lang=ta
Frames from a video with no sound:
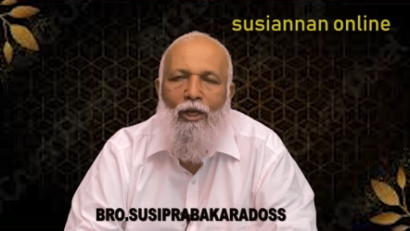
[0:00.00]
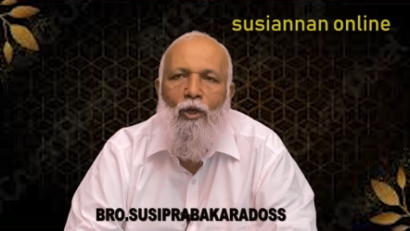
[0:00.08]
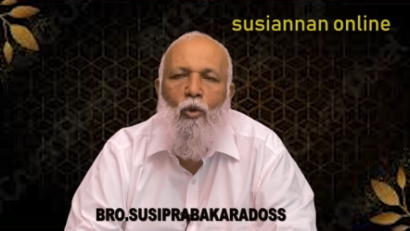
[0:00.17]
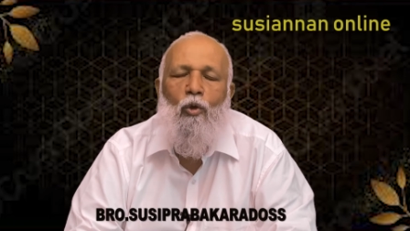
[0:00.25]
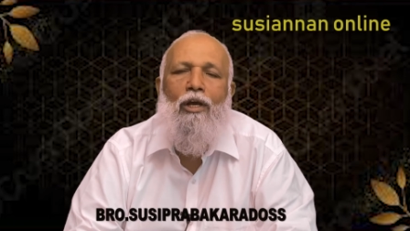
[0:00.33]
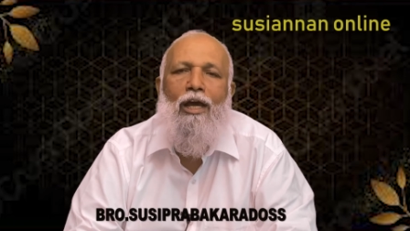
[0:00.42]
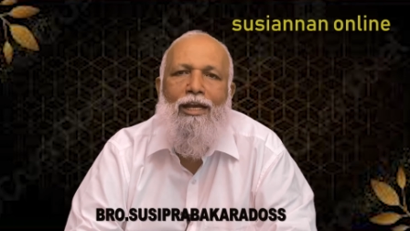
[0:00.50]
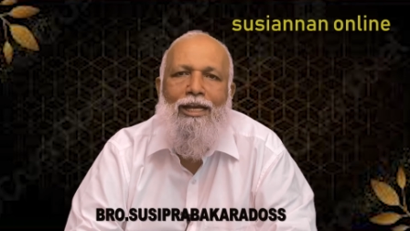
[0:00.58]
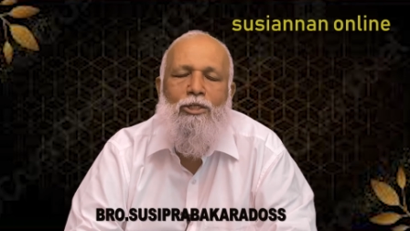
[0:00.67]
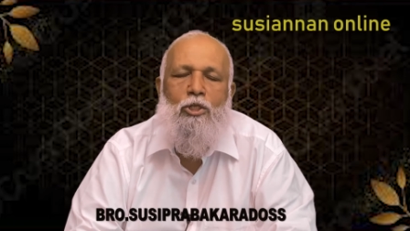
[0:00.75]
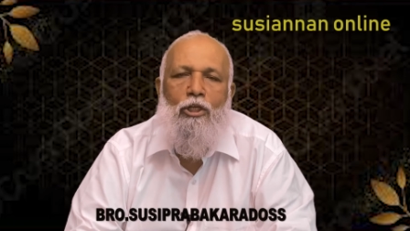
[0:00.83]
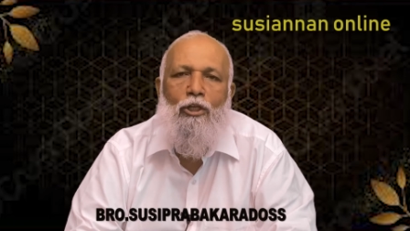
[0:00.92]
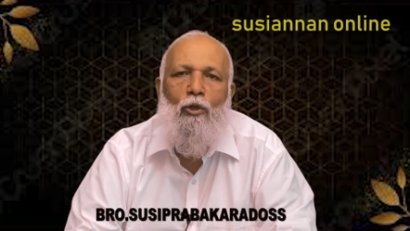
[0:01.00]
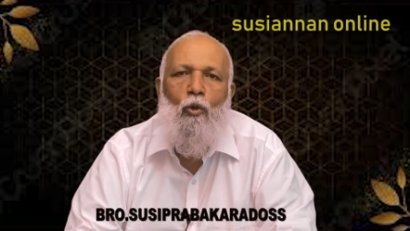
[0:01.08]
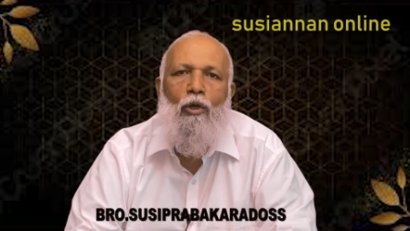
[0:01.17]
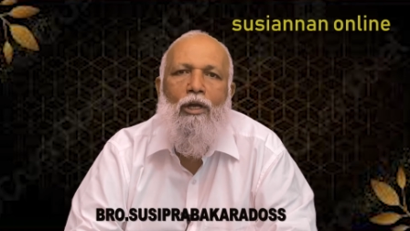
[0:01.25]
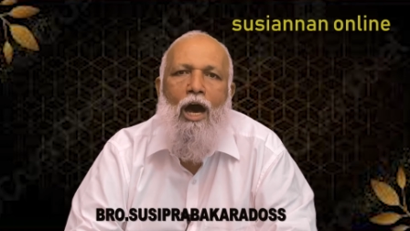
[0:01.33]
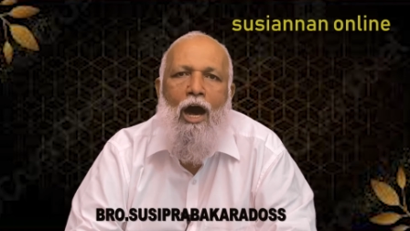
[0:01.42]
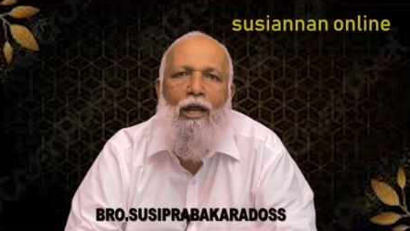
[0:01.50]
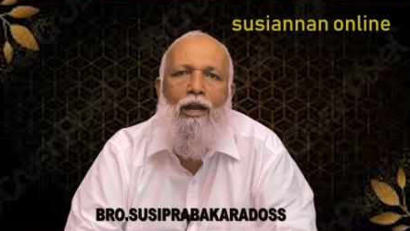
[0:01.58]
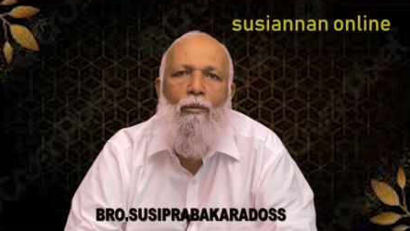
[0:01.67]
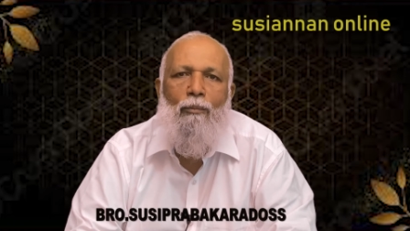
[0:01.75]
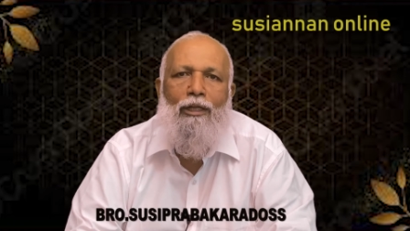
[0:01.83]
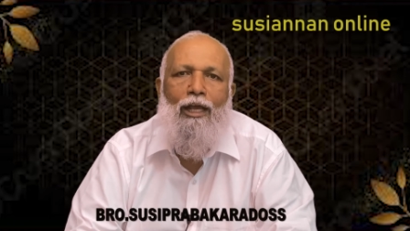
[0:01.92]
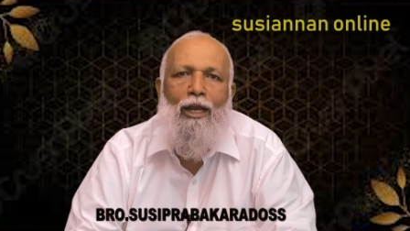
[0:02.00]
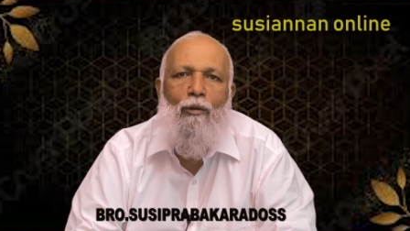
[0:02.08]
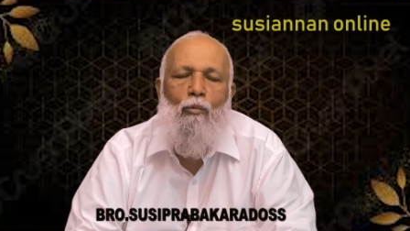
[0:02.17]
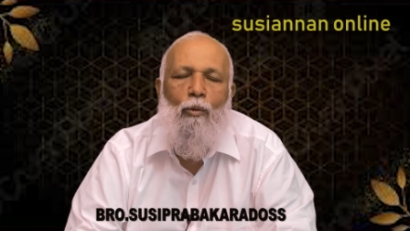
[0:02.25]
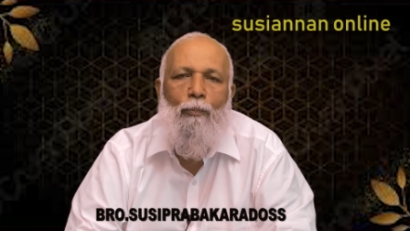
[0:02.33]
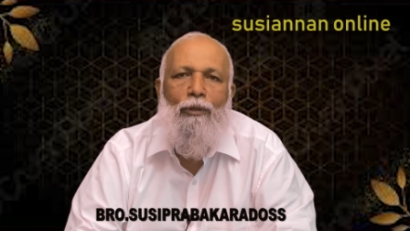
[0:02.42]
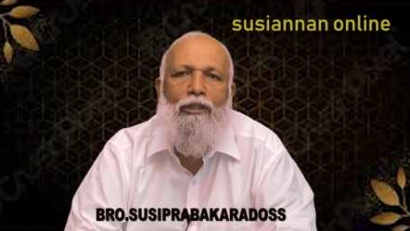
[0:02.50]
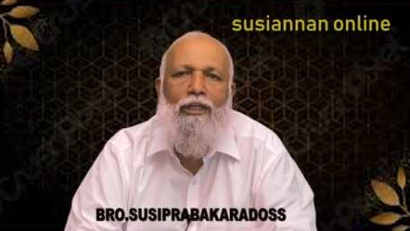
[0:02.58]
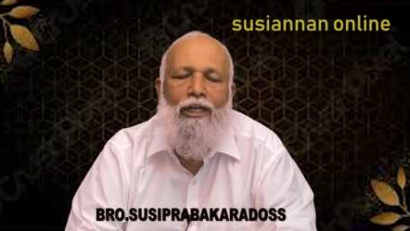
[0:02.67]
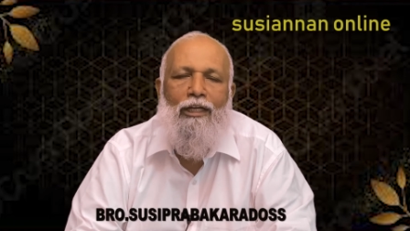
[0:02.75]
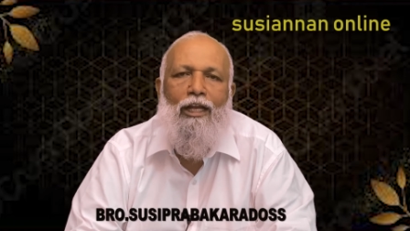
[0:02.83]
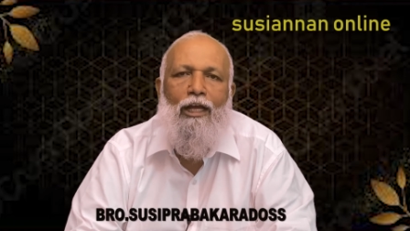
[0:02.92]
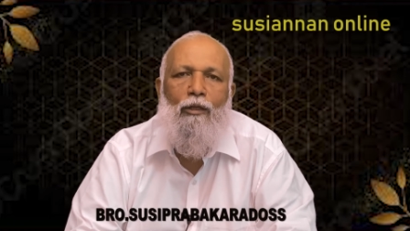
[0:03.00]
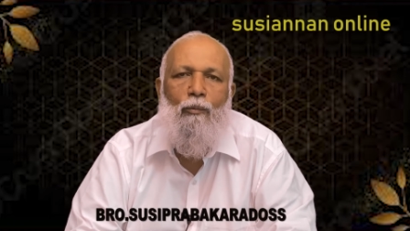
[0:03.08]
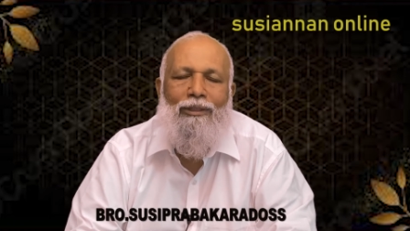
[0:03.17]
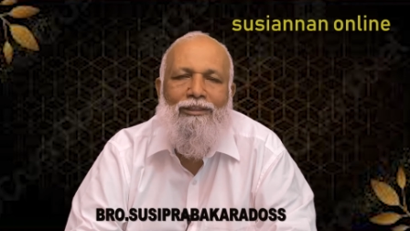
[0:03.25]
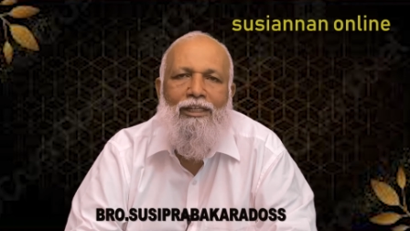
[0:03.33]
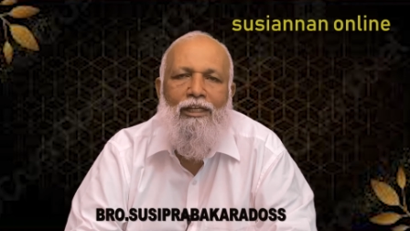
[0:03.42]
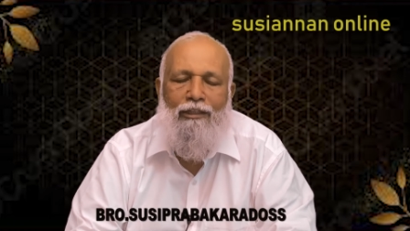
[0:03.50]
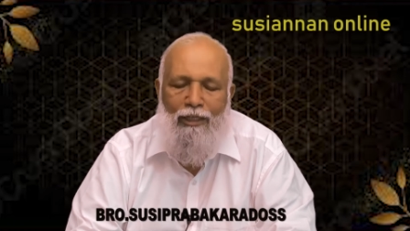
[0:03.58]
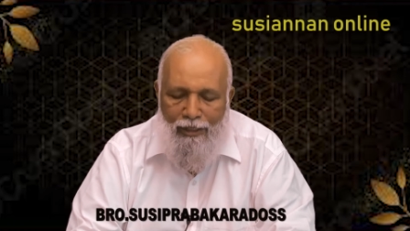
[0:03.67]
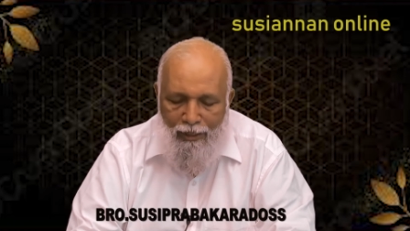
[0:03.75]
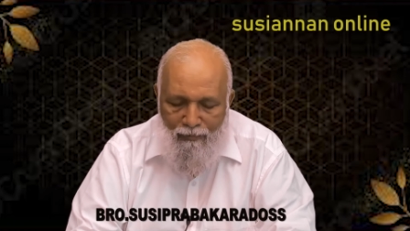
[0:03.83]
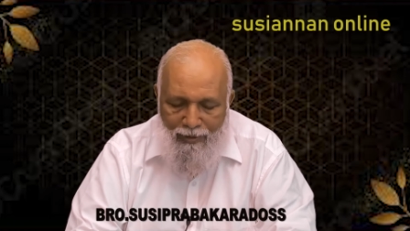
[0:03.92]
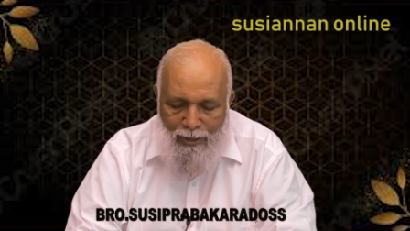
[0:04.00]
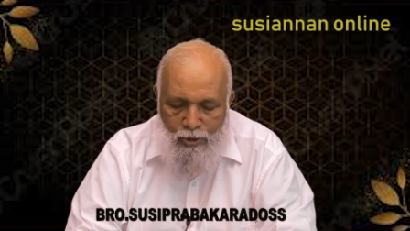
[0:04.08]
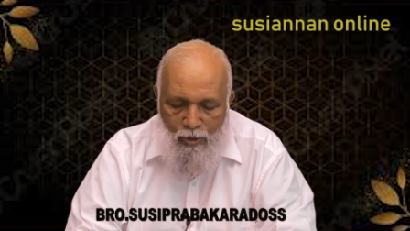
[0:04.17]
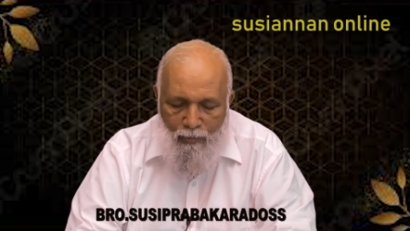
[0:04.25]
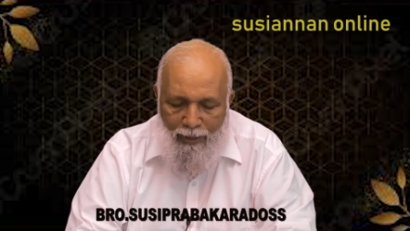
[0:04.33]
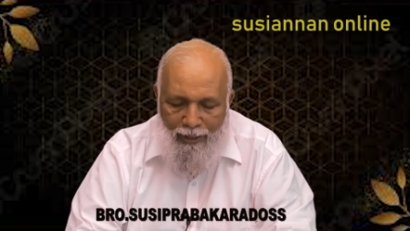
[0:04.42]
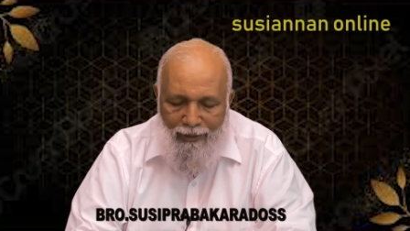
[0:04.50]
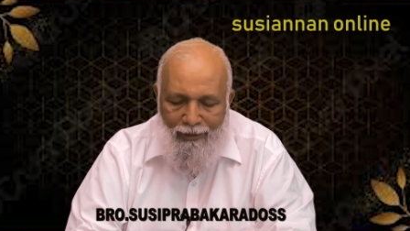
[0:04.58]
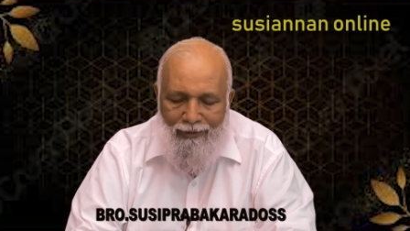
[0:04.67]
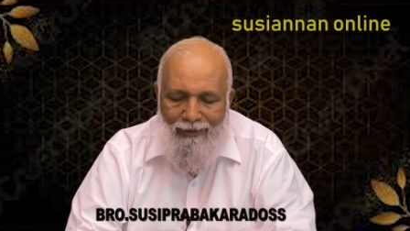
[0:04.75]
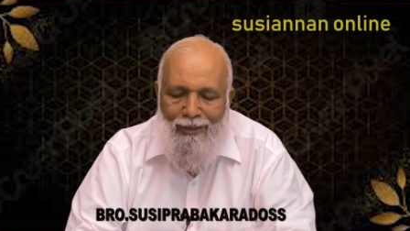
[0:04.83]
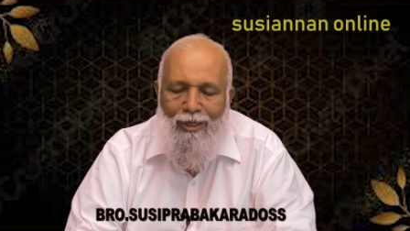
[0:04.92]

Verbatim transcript: லூக்கா நற்செய்தி நூல் ஆறாம் அதிகாரம் முப்பத்தி எட்டாவது வசனத்தை நீங்கள் வாசித்து பாருங்கள்